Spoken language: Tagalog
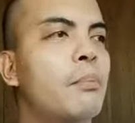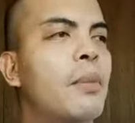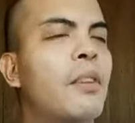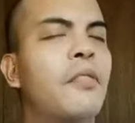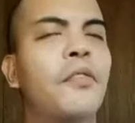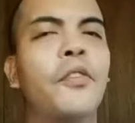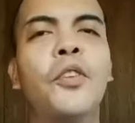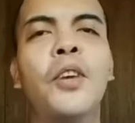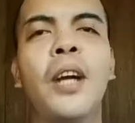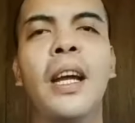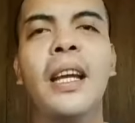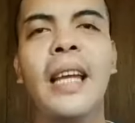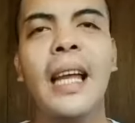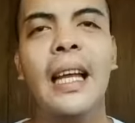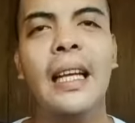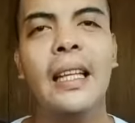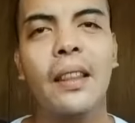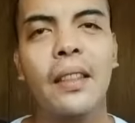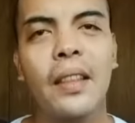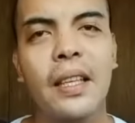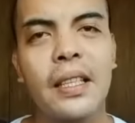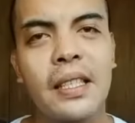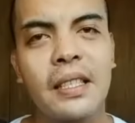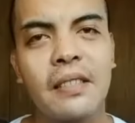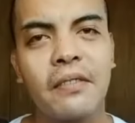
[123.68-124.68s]
before I
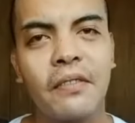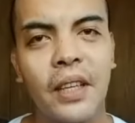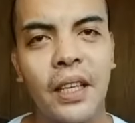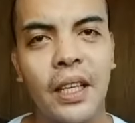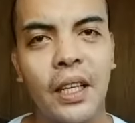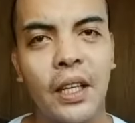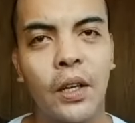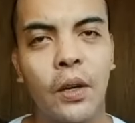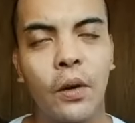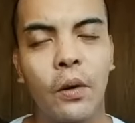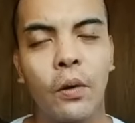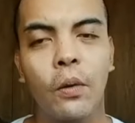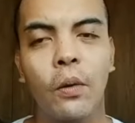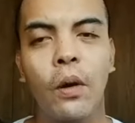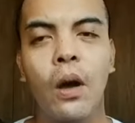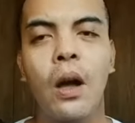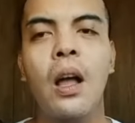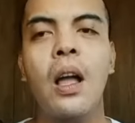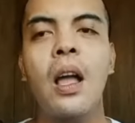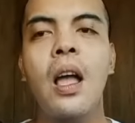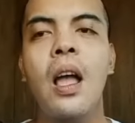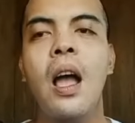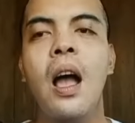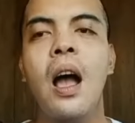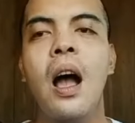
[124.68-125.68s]
end this video,
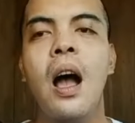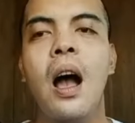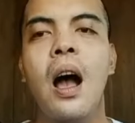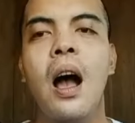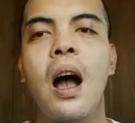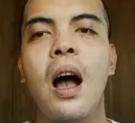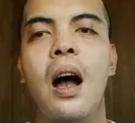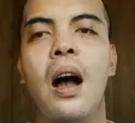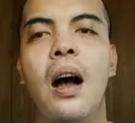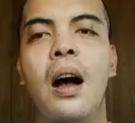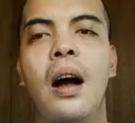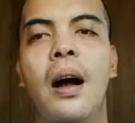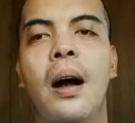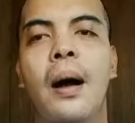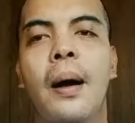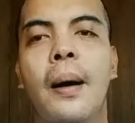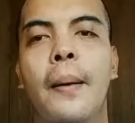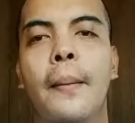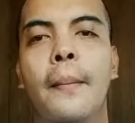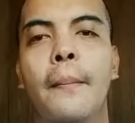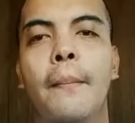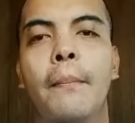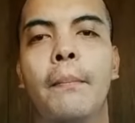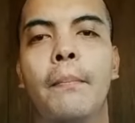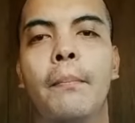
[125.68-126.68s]

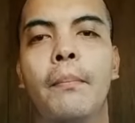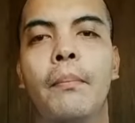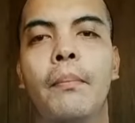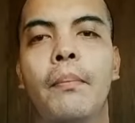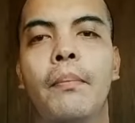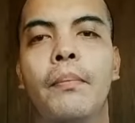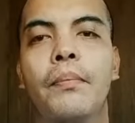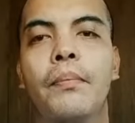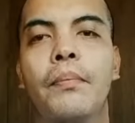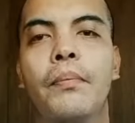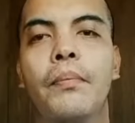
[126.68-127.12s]
um,